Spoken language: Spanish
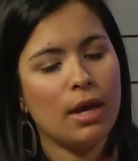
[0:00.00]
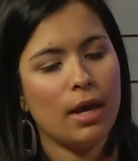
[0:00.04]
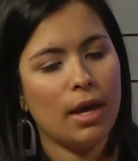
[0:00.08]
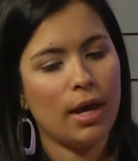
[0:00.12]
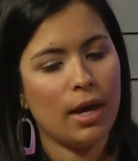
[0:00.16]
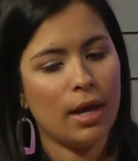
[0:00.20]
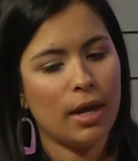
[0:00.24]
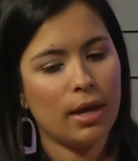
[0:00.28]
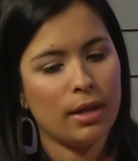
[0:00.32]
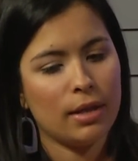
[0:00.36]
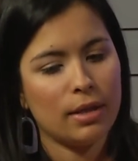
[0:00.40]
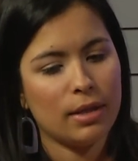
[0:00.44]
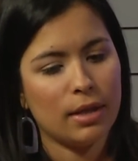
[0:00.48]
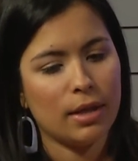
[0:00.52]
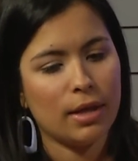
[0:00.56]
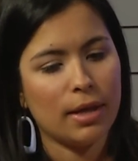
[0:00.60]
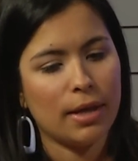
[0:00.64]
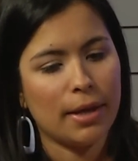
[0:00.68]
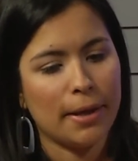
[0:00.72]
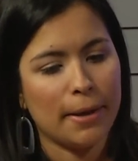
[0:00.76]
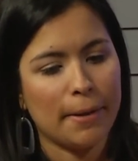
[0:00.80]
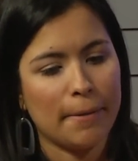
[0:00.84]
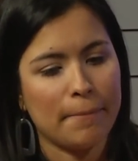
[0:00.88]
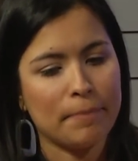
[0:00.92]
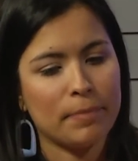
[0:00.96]

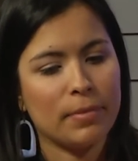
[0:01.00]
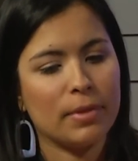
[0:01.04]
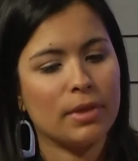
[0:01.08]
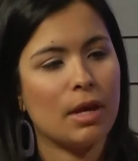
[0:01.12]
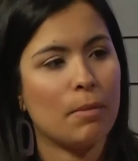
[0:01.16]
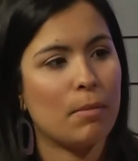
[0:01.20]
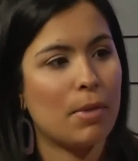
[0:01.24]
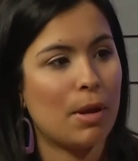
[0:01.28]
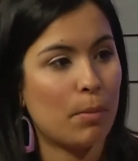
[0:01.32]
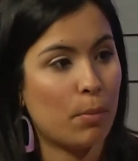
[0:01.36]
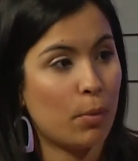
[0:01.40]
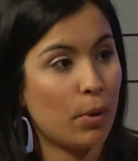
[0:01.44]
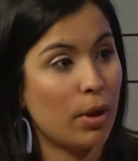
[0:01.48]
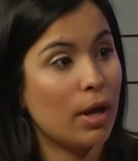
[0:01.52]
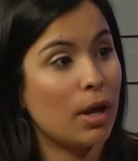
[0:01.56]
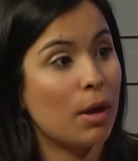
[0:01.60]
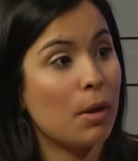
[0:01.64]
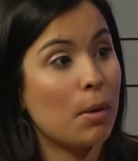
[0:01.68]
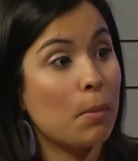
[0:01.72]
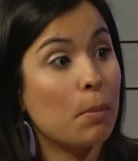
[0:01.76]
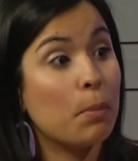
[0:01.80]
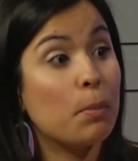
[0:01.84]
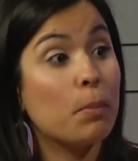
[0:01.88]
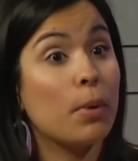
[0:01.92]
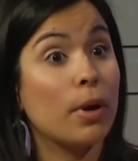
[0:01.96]
Este, también
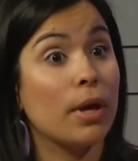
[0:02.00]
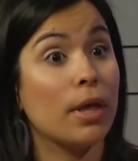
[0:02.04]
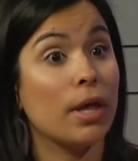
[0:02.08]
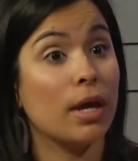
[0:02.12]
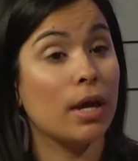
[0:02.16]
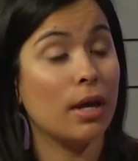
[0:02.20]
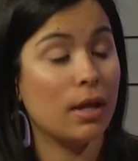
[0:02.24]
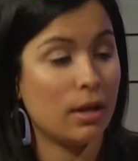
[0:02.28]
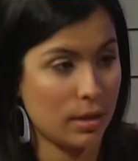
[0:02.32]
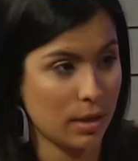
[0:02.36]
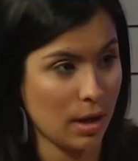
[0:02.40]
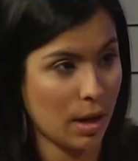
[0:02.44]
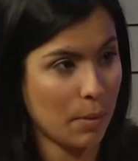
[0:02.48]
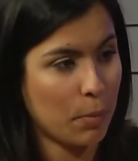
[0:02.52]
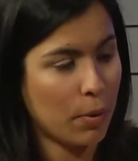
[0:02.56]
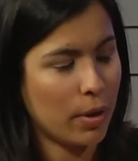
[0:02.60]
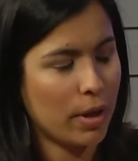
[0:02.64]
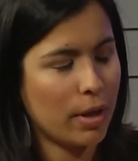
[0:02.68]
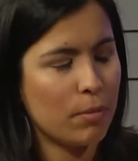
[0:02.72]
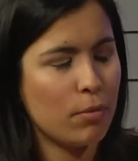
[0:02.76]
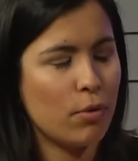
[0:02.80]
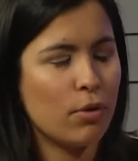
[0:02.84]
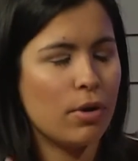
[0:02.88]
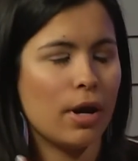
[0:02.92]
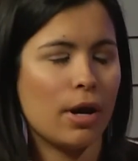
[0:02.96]
pueden, ya
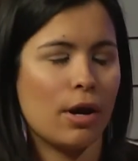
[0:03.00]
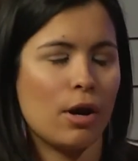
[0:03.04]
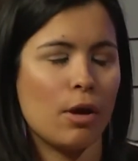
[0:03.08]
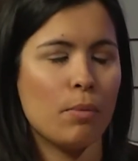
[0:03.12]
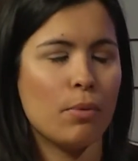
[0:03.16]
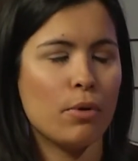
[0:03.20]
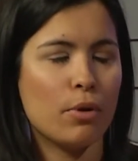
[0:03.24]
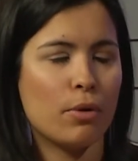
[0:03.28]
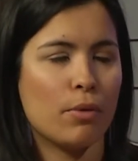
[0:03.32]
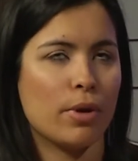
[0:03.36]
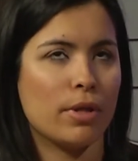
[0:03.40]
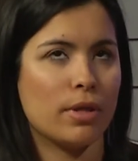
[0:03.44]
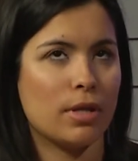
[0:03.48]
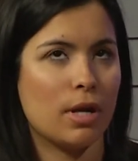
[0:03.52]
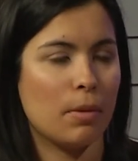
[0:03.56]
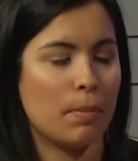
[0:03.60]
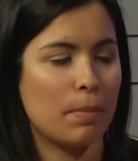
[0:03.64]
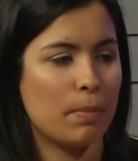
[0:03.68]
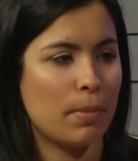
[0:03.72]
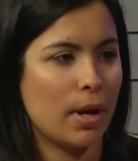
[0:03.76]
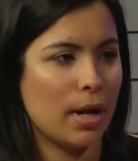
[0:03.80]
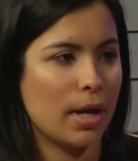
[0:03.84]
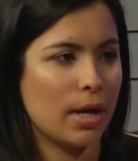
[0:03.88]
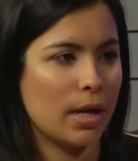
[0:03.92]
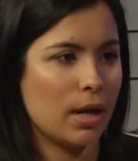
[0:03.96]
pueden buscarnos por nuestra
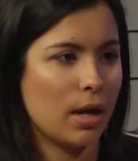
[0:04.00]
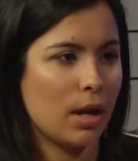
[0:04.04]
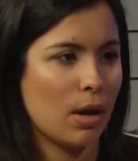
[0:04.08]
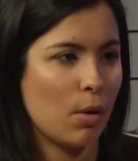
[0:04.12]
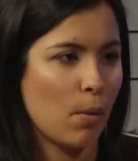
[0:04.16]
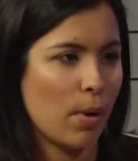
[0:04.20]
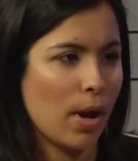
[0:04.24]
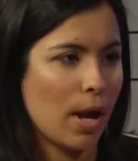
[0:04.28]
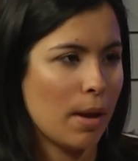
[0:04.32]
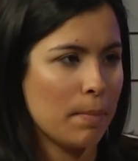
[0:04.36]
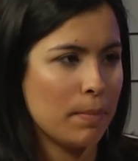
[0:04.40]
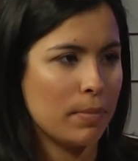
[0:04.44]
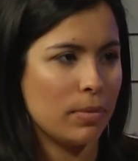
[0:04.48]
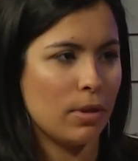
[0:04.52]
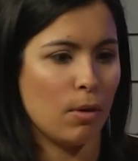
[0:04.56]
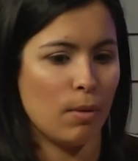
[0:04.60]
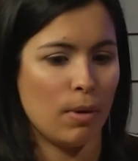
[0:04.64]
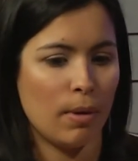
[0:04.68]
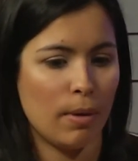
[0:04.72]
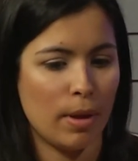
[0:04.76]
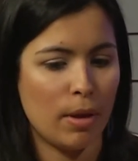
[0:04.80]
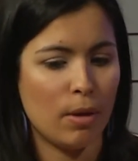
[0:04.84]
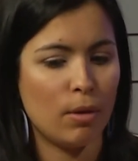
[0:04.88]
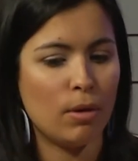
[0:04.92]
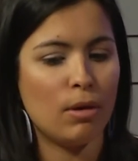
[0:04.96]
página web
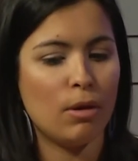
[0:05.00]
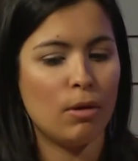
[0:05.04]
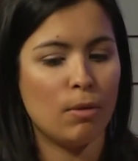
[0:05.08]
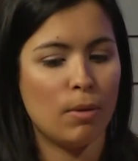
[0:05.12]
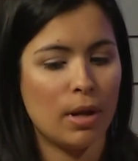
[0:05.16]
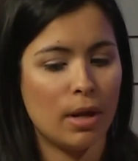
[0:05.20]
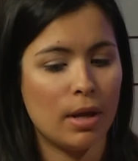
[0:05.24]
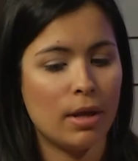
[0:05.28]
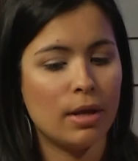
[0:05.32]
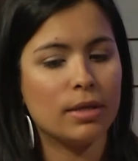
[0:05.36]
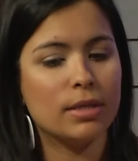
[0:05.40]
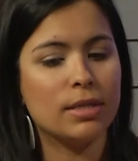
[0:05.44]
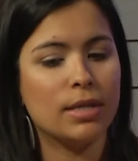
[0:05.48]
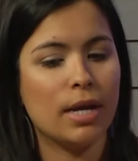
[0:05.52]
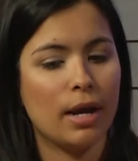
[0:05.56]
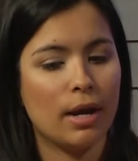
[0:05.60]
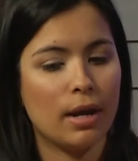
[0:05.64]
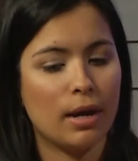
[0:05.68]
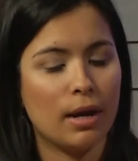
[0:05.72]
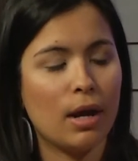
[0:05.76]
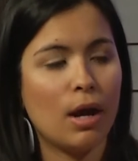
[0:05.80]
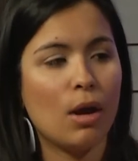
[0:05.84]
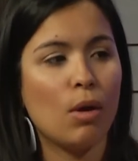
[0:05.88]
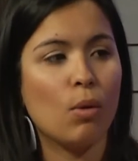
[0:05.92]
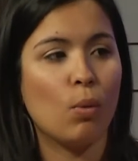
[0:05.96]

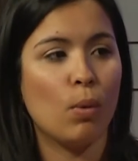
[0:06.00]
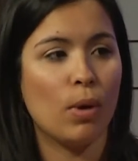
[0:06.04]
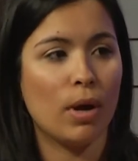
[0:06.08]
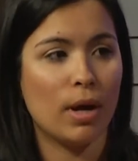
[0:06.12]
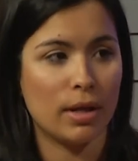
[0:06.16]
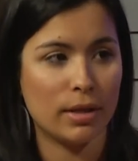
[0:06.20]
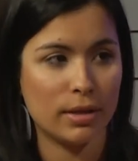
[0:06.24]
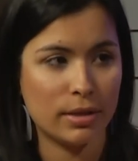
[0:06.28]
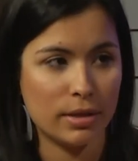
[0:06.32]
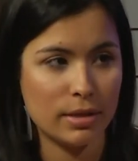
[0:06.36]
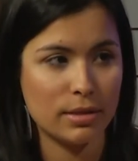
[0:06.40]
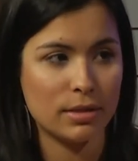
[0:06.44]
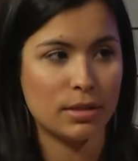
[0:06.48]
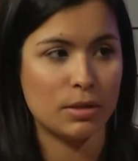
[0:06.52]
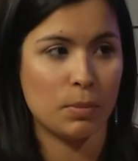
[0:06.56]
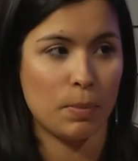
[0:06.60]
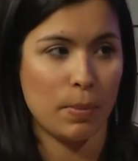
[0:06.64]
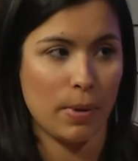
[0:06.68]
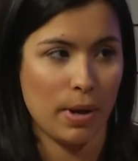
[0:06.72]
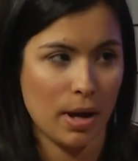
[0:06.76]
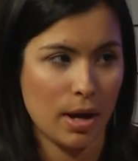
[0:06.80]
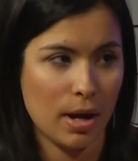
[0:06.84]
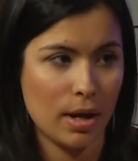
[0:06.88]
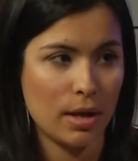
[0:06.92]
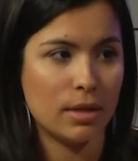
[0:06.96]

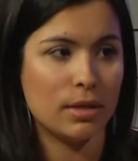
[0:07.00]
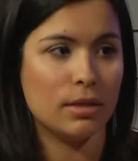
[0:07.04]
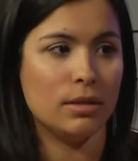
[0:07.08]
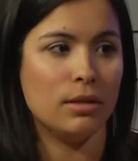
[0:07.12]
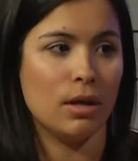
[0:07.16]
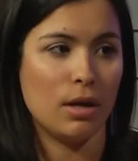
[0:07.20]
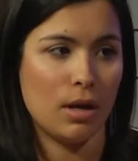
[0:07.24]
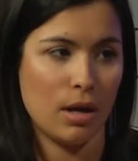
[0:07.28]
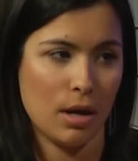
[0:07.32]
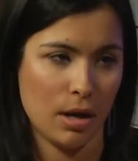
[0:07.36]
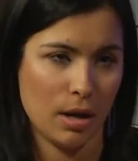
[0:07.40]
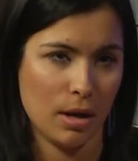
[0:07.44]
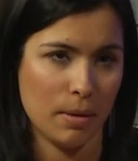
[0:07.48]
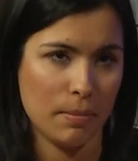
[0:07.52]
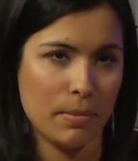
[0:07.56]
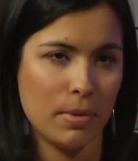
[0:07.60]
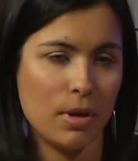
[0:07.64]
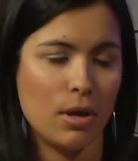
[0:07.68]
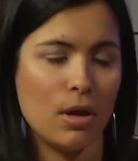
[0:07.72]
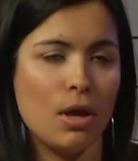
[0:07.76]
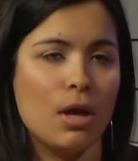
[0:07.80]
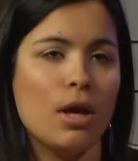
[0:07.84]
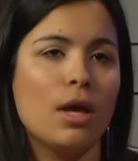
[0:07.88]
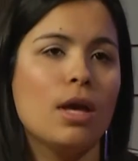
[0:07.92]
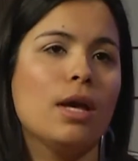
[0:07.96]
www.yanawellnesspa.com,
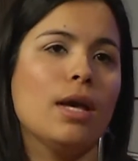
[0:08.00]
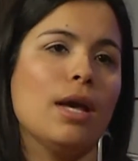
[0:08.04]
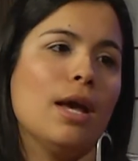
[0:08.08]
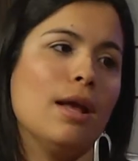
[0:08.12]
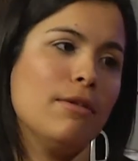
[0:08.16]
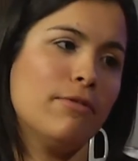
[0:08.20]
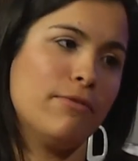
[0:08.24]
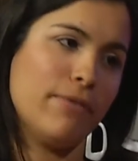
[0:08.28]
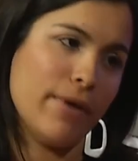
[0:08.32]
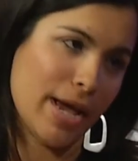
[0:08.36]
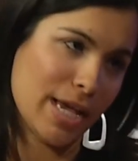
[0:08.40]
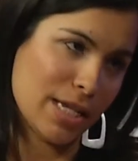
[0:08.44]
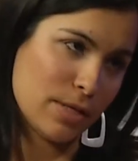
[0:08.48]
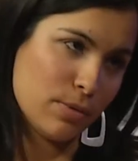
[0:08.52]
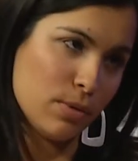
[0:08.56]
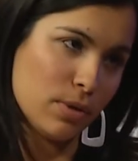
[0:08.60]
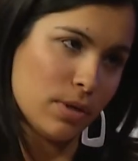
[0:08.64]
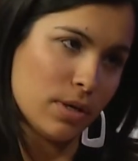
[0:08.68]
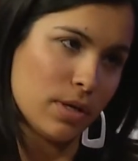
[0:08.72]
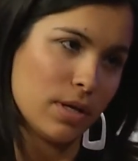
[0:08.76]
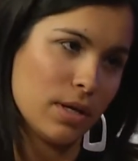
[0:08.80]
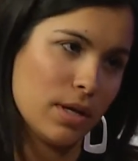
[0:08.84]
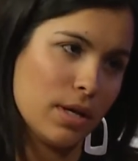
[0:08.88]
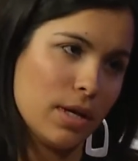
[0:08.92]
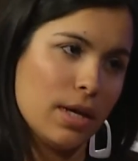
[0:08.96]
el
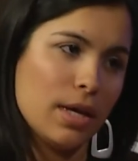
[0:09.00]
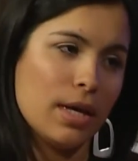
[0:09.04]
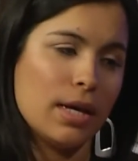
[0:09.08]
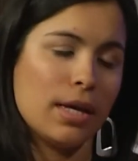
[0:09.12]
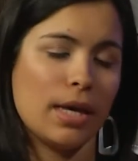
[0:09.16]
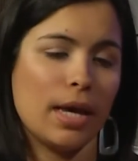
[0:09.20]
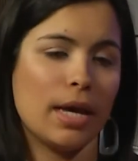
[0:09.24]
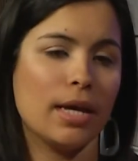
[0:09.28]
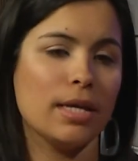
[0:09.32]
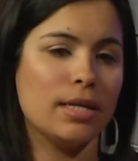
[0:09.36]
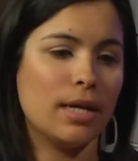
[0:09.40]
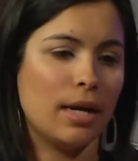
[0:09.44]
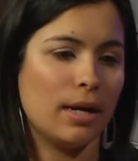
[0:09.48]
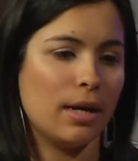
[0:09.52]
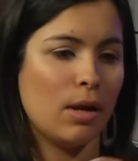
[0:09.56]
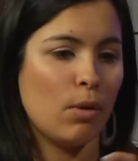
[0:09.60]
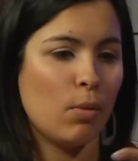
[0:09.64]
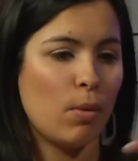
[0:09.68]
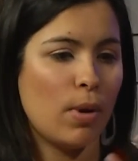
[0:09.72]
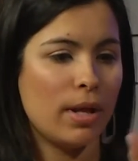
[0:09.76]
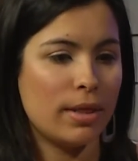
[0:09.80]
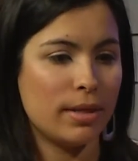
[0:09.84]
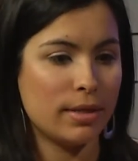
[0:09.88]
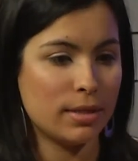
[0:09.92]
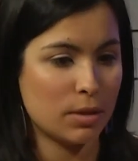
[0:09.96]
Facebook, que es Yana
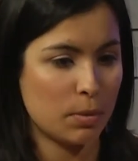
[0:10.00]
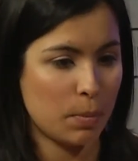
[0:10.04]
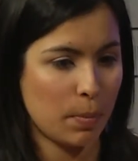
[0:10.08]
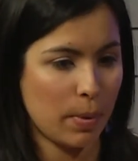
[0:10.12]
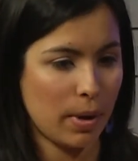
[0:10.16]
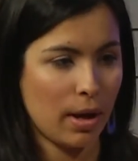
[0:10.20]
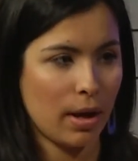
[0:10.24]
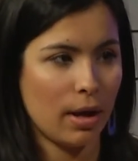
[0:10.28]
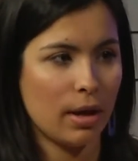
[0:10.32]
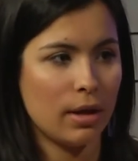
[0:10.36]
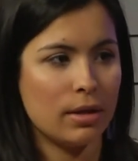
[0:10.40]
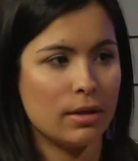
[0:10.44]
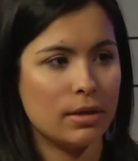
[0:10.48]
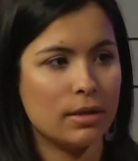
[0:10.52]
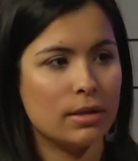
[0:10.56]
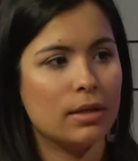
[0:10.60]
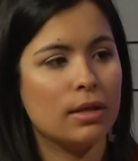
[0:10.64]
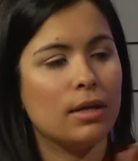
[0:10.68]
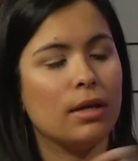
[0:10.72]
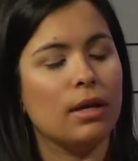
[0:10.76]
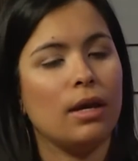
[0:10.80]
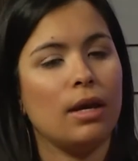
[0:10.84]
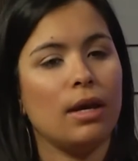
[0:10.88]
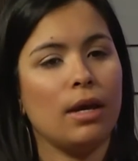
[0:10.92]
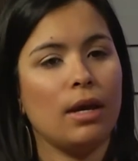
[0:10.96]
Wellness Spa,
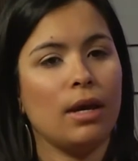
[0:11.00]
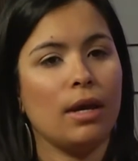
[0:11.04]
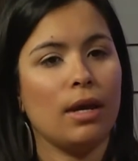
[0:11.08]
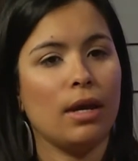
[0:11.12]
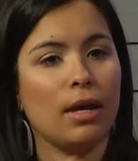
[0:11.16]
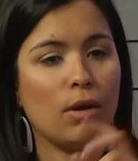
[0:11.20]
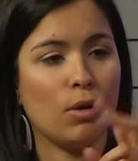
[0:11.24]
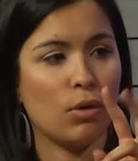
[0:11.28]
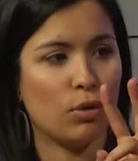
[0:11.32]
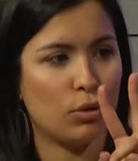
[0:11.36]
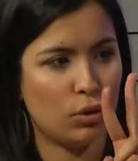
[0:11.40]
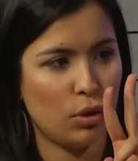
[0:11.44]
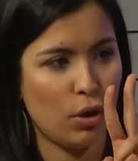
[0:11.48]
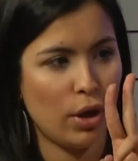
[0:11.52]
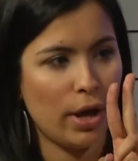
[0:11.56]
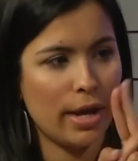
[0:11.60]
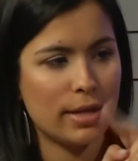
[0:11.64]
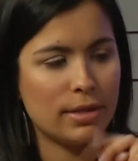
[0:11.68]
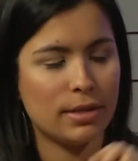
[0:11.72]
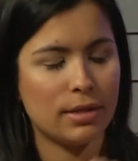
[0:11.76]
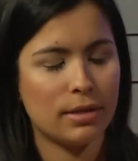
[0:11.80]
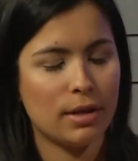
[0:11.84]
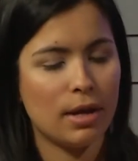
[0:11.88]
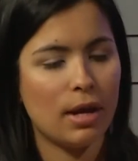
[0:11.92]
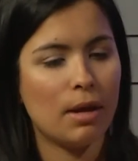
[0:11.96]
eh, con dos
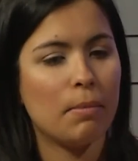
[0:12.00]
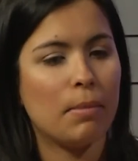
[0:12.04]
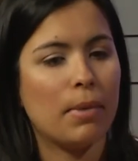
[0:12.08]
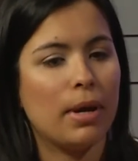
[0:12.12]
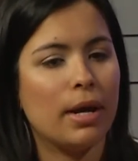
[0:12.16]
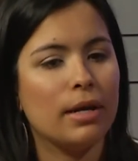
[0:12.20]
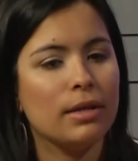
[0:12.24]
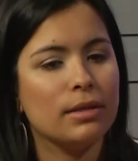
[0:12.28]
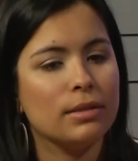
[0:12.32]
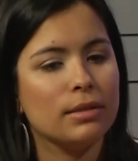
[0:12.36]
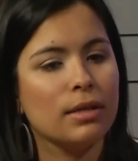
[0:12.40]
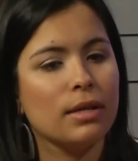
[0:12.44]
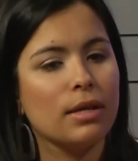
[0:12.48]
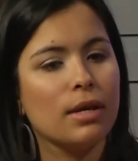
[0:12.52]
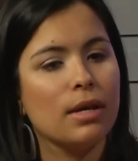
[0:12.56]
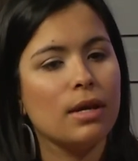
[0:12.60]
S nada más.